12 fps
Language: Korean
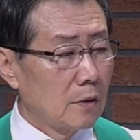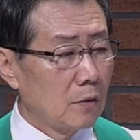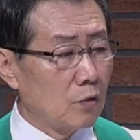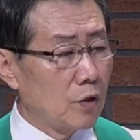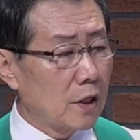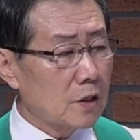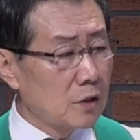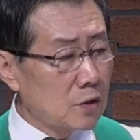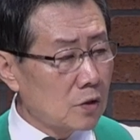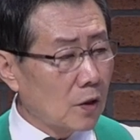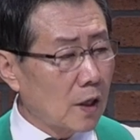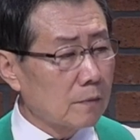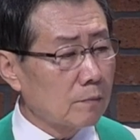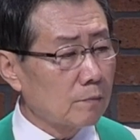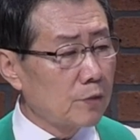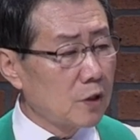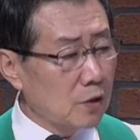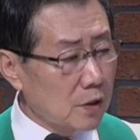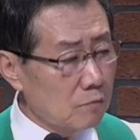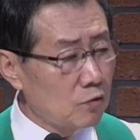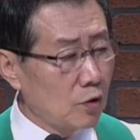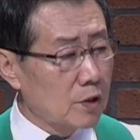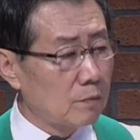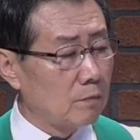우리의 진정한 비전이
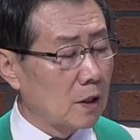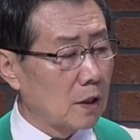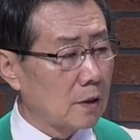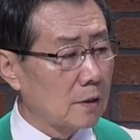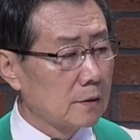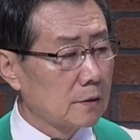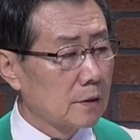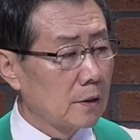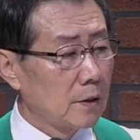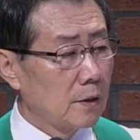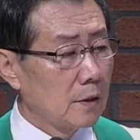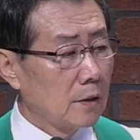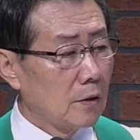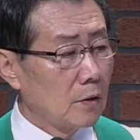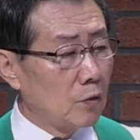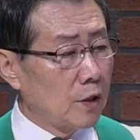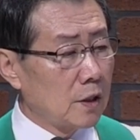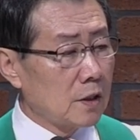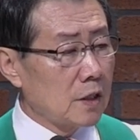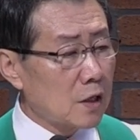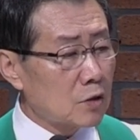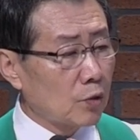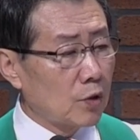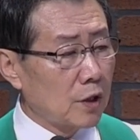무엇입니까? 우리는
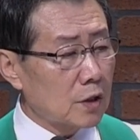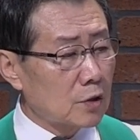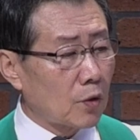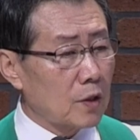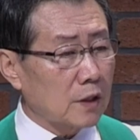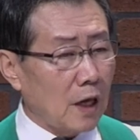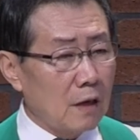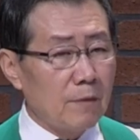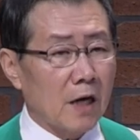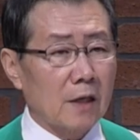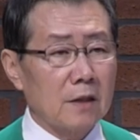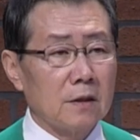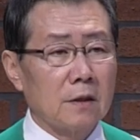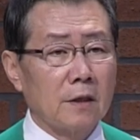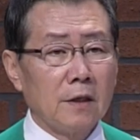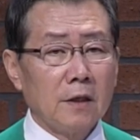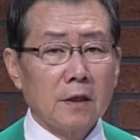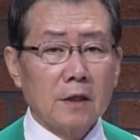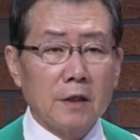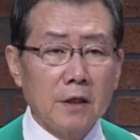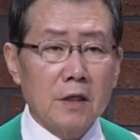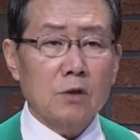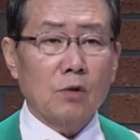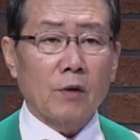예수 그리스도를 닮아가는
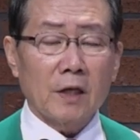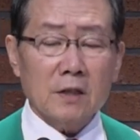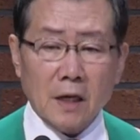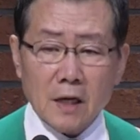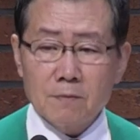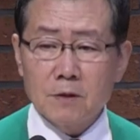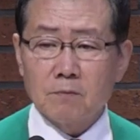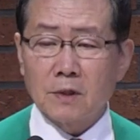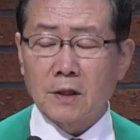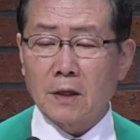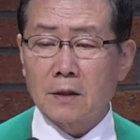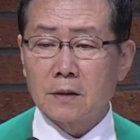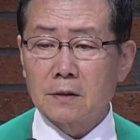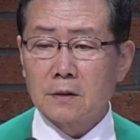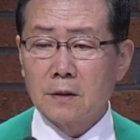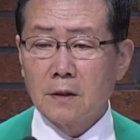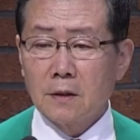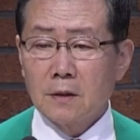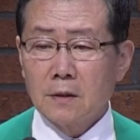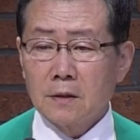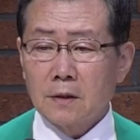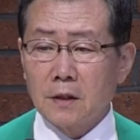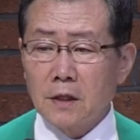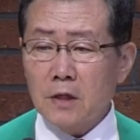그리스도의 사람입니다.
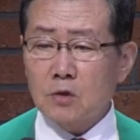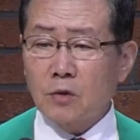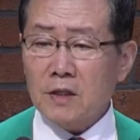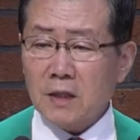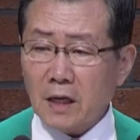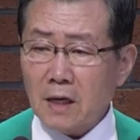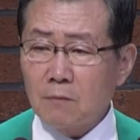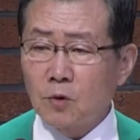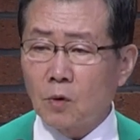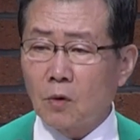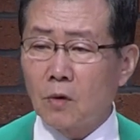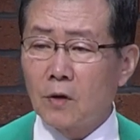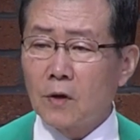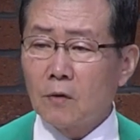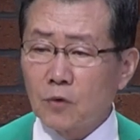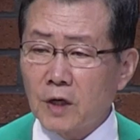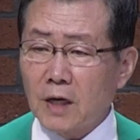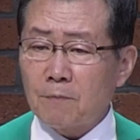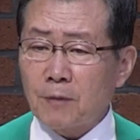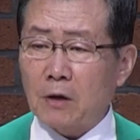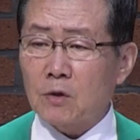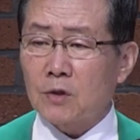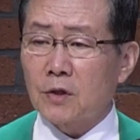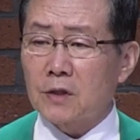그리스도의 사람으로 우리가
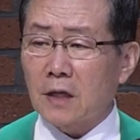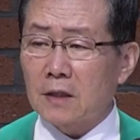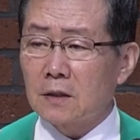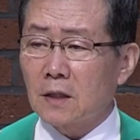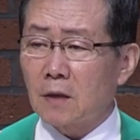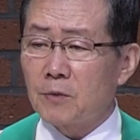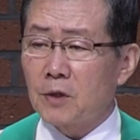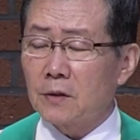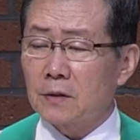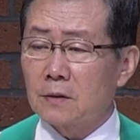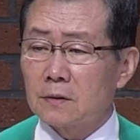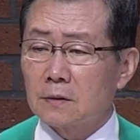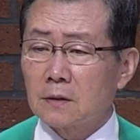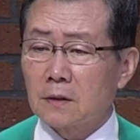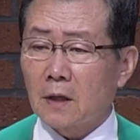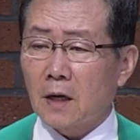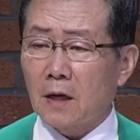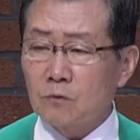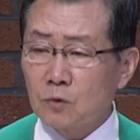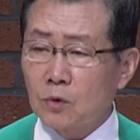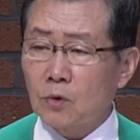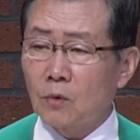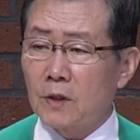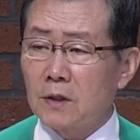바로 서지 않는다면 한국
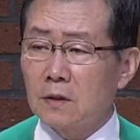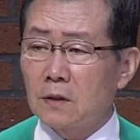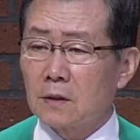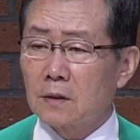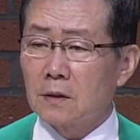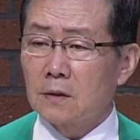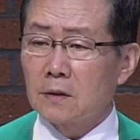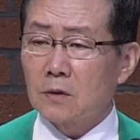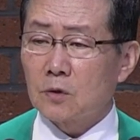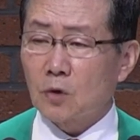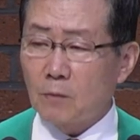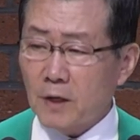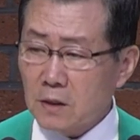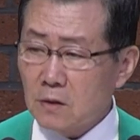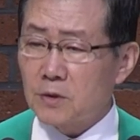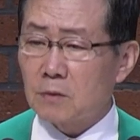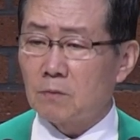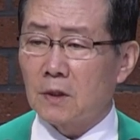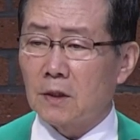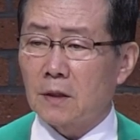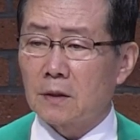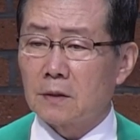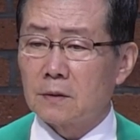교회는 소망이 없습니다.